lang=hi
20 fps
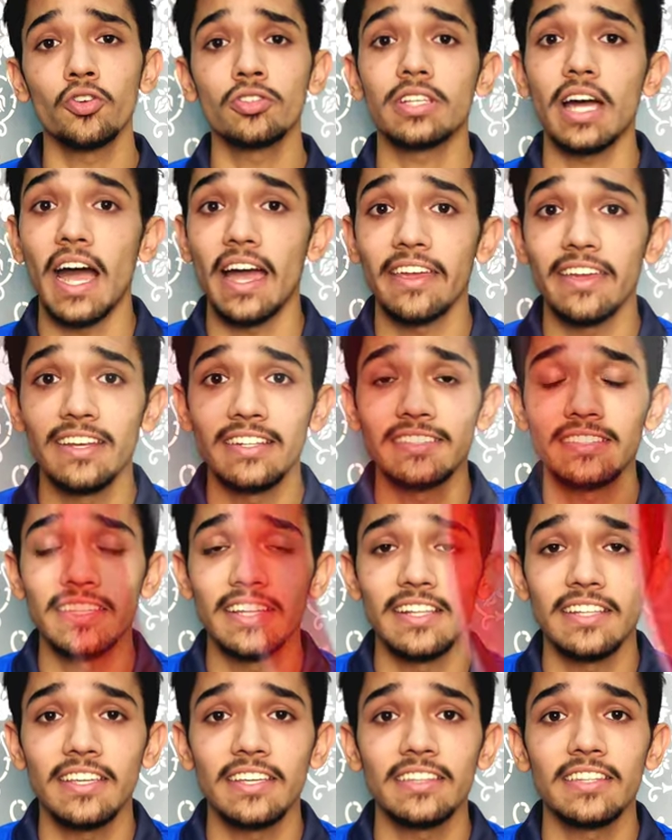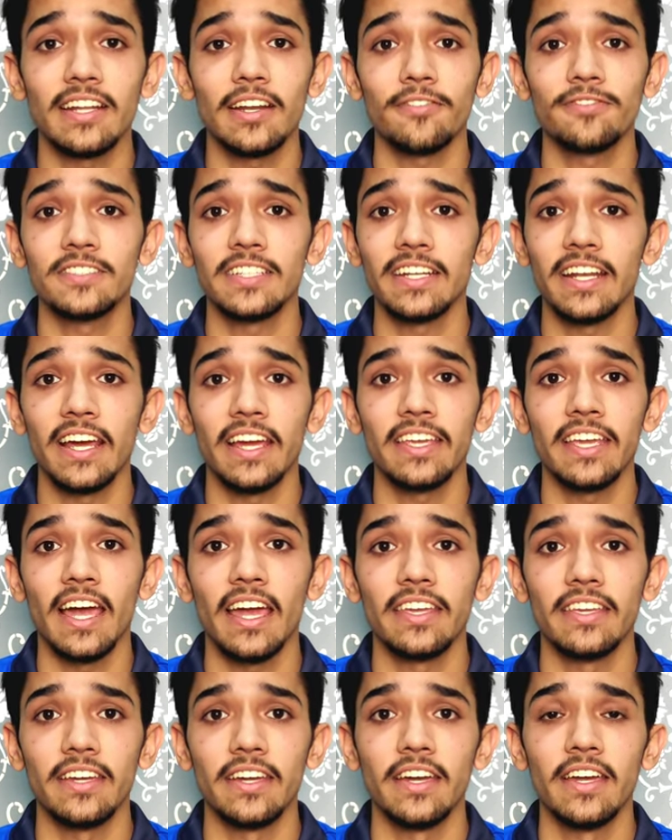न्यूज आईएनसीएल की तरफ से नहीं
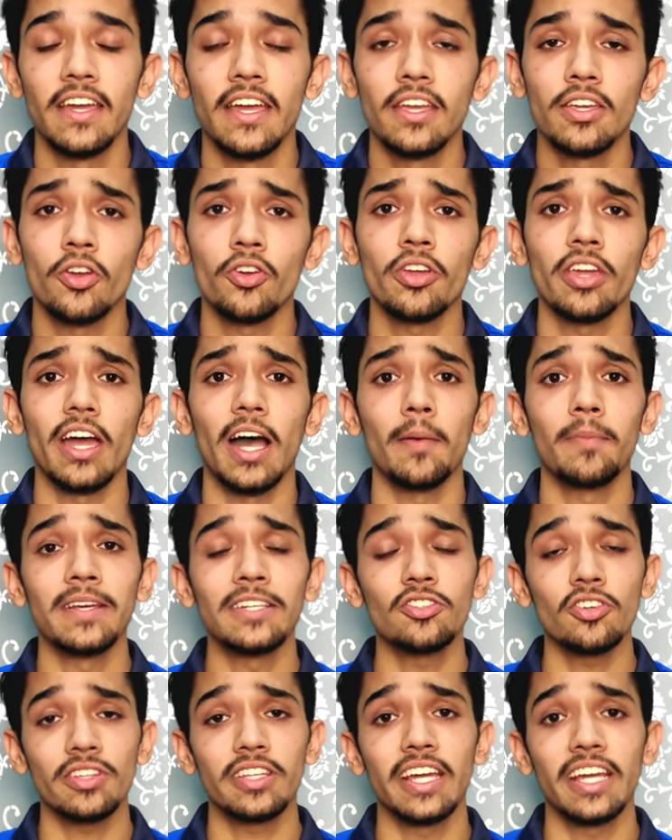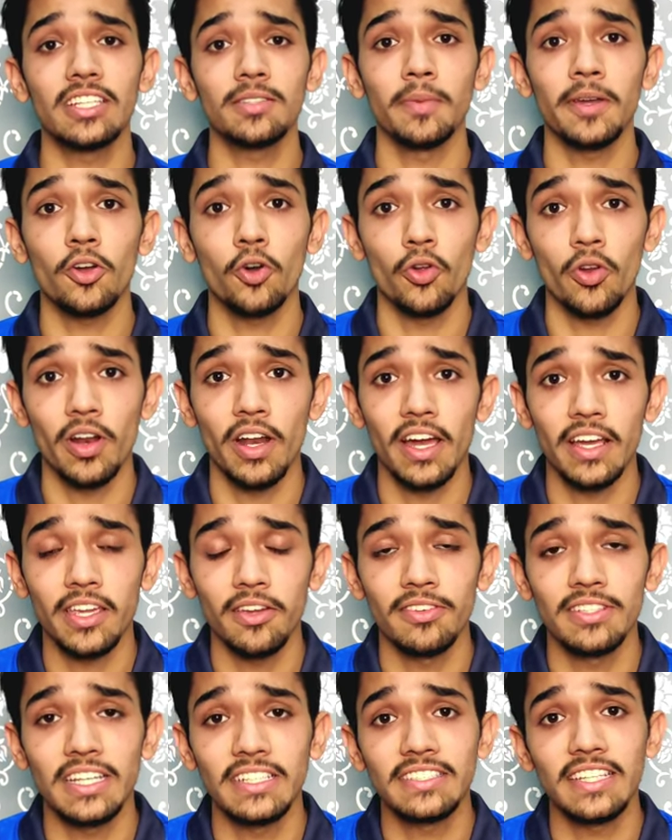आई है क्योंकि अभी जो देश में कोरोना
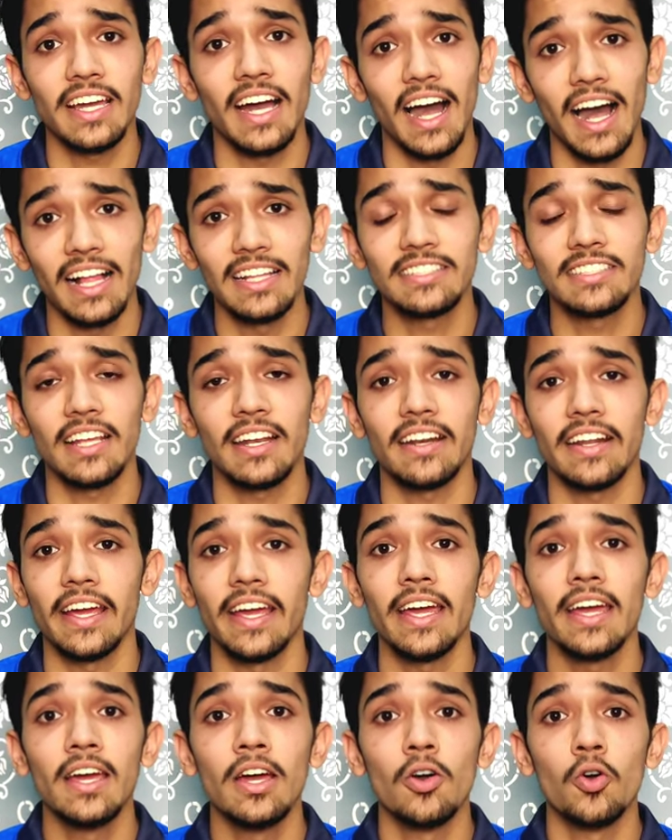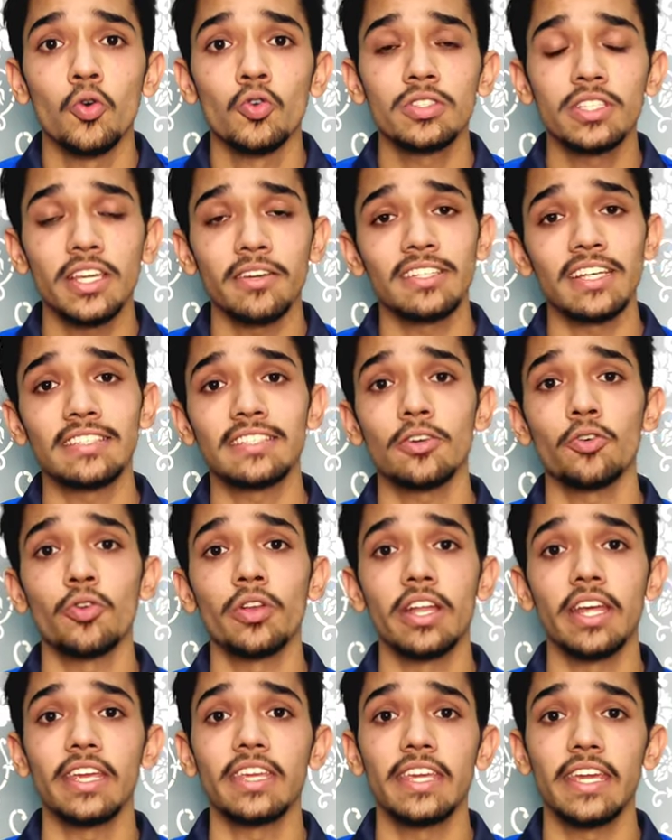की वजह से हाल चल रहा है उसकी वजह से
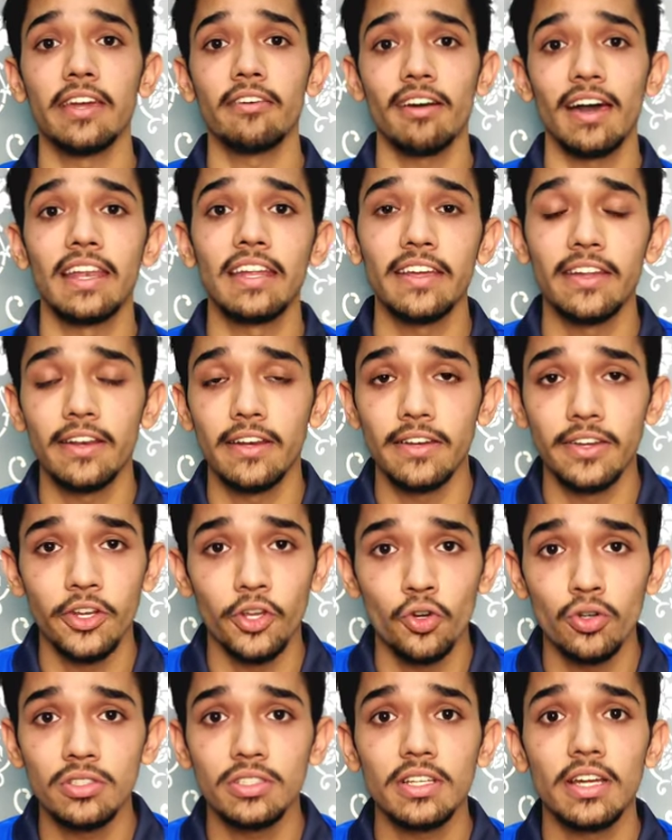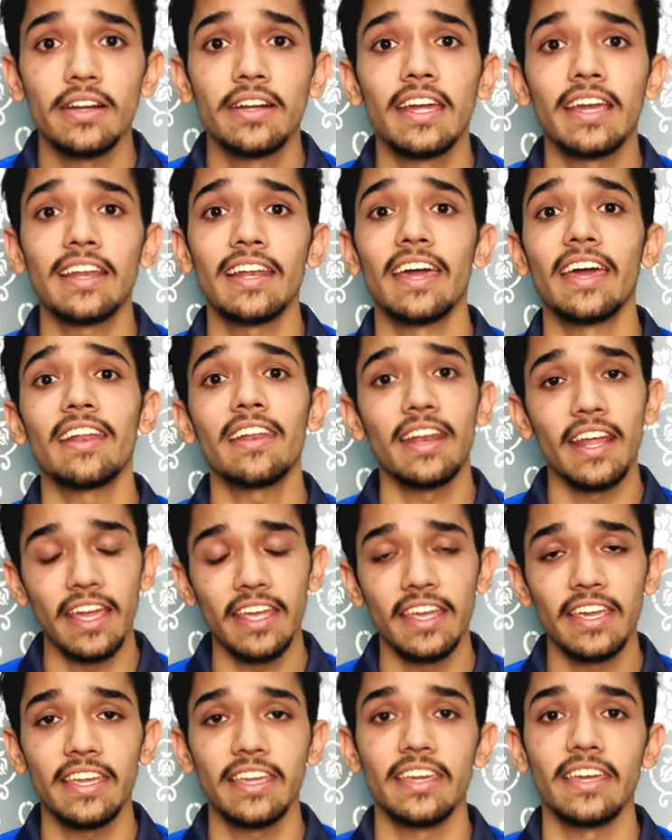उनने ये वाली न्यूज डिक्लेयर
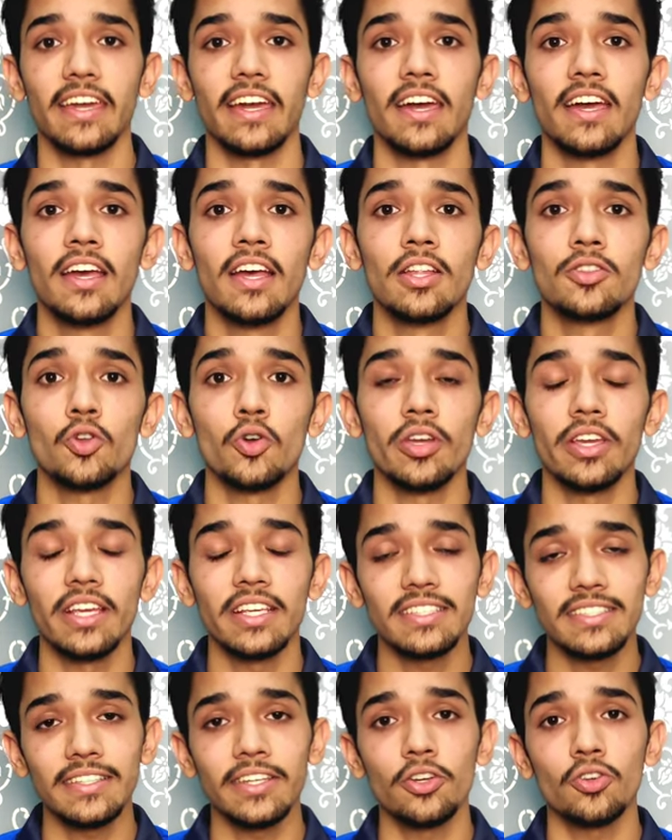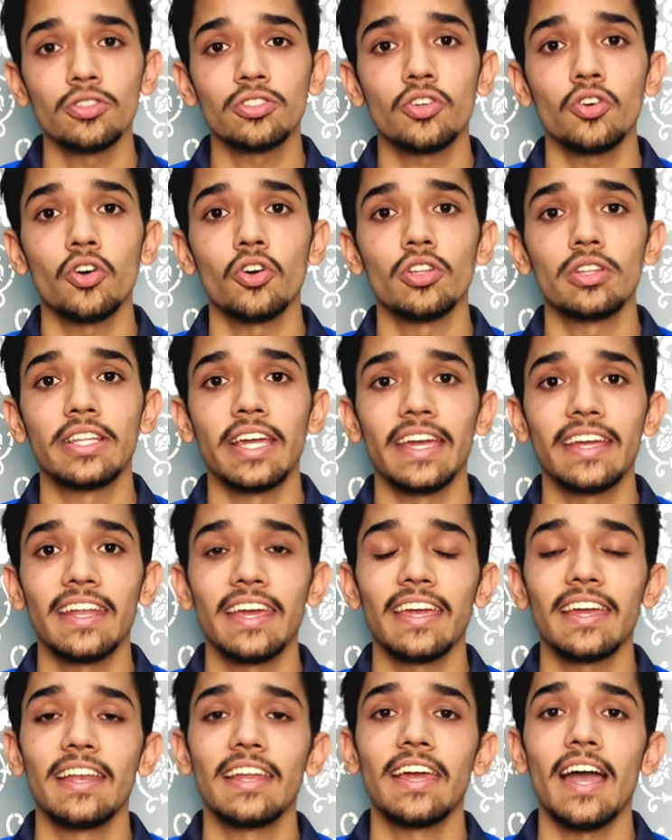नहीं की है तो इस न्यूज को
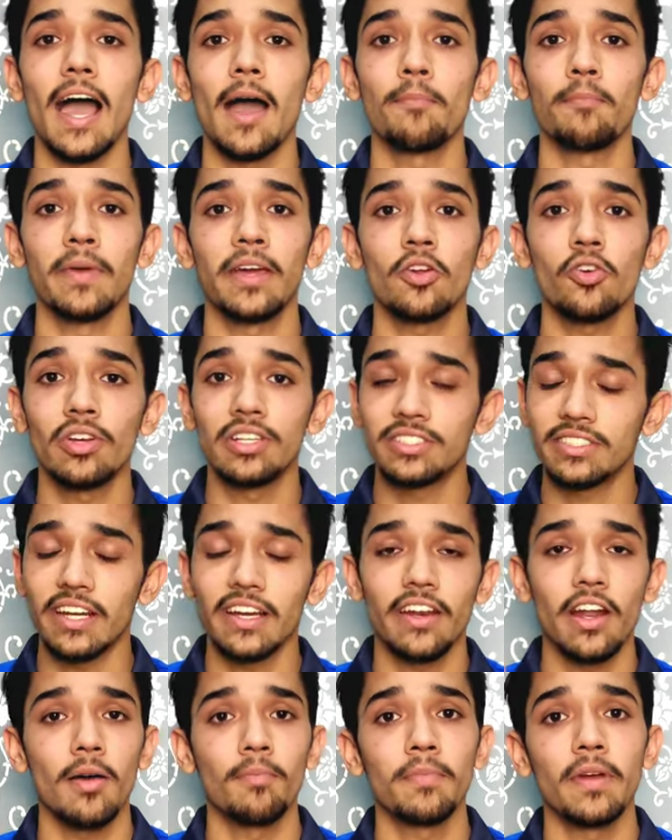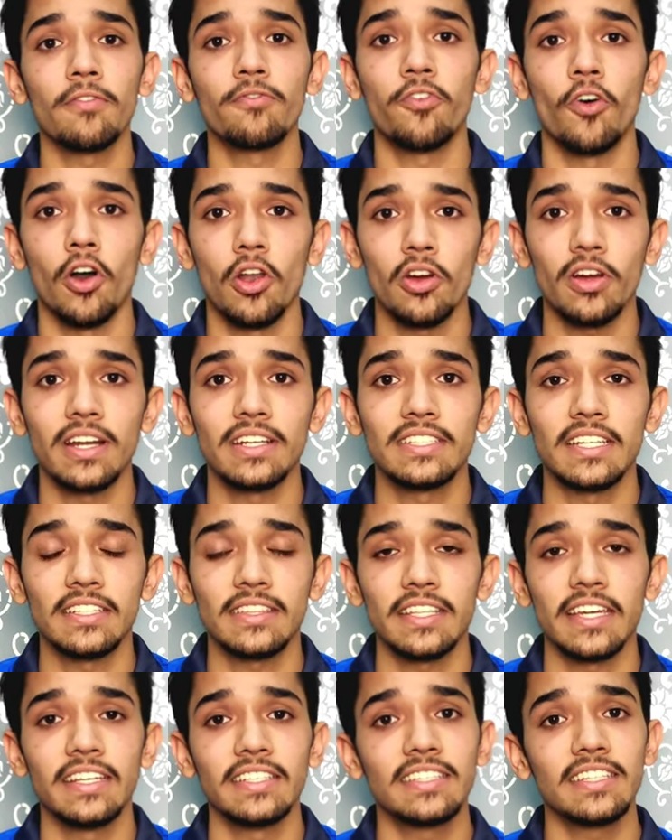देखने के लिए आप मेरे को इंस्टाग्राम पे फॉलो कर
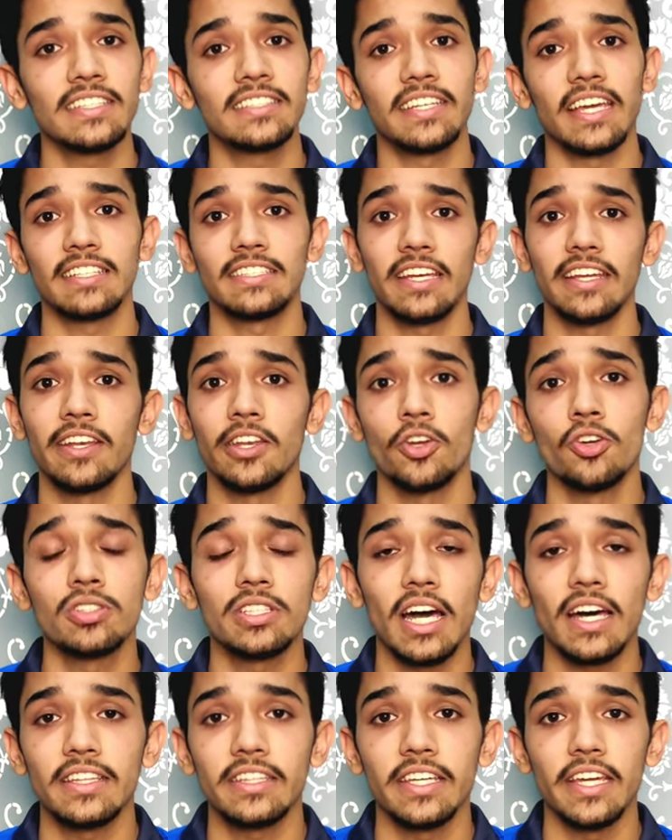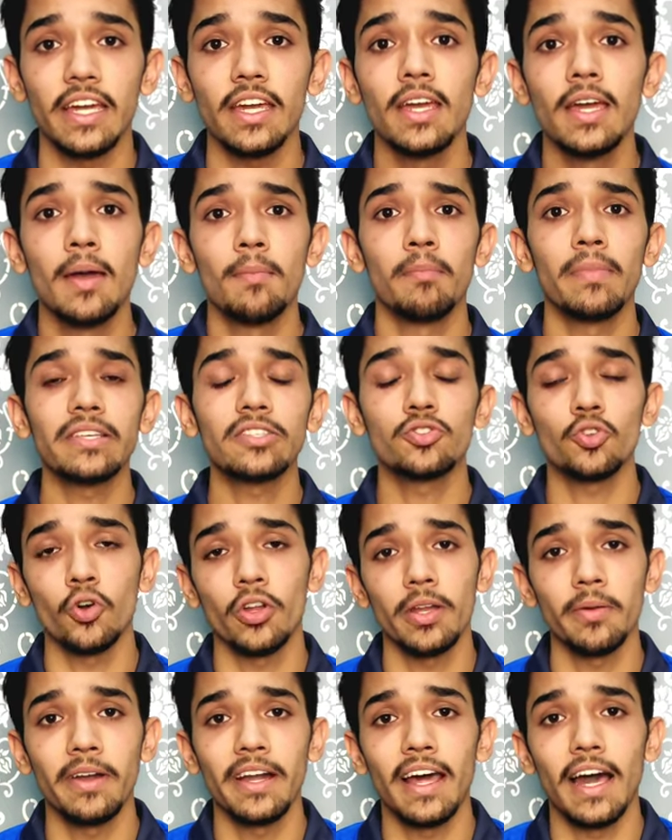सकते हैं इसकी जैसे ही न्यूज आती है मैं
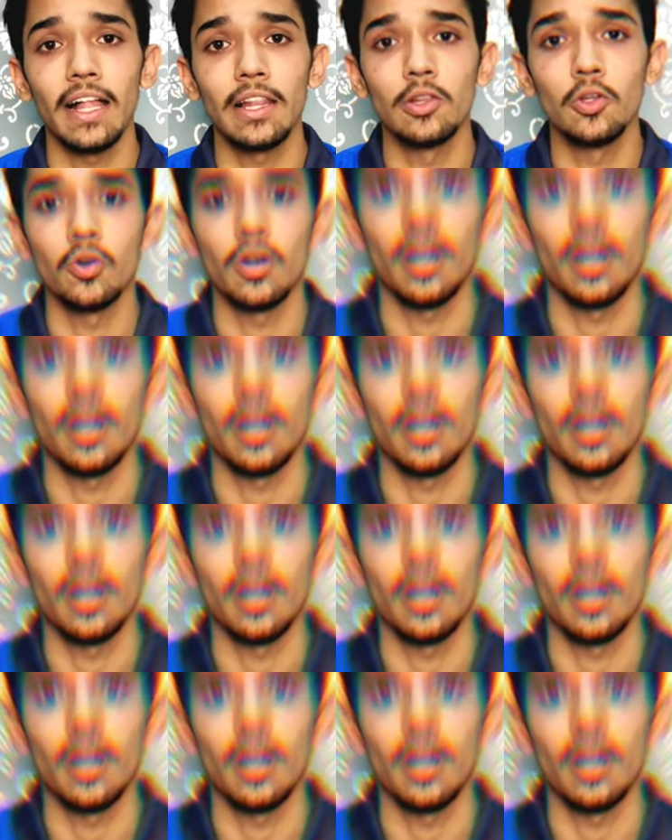स्टोरी में डाल